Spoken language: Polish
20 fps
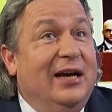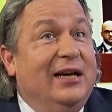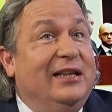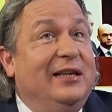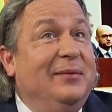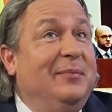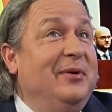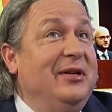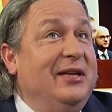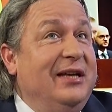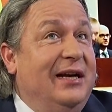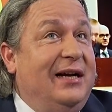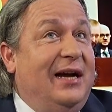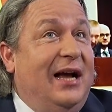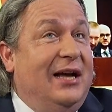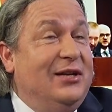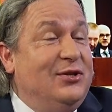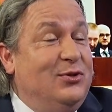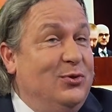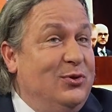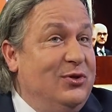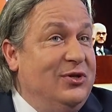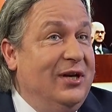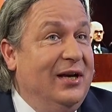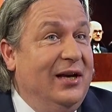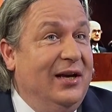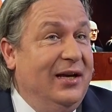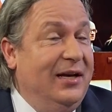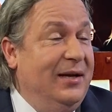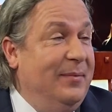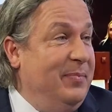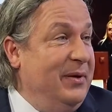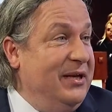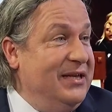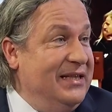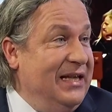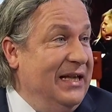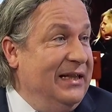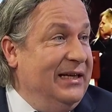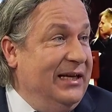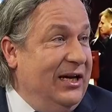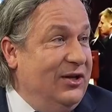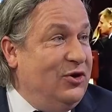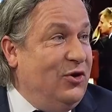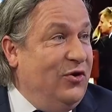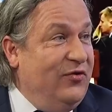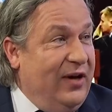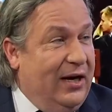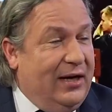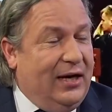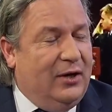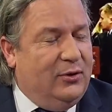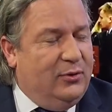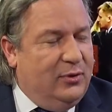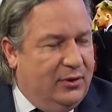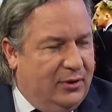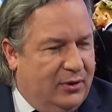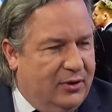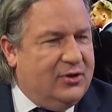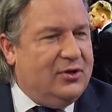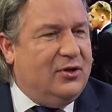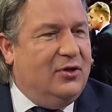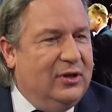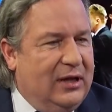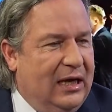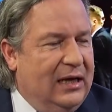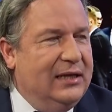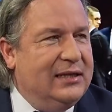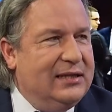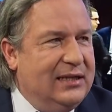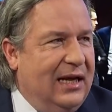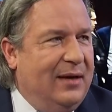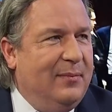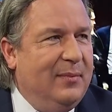gdyby nie kasus y, prezydenta Jaśkowiaka, który doskonale tak, znamy.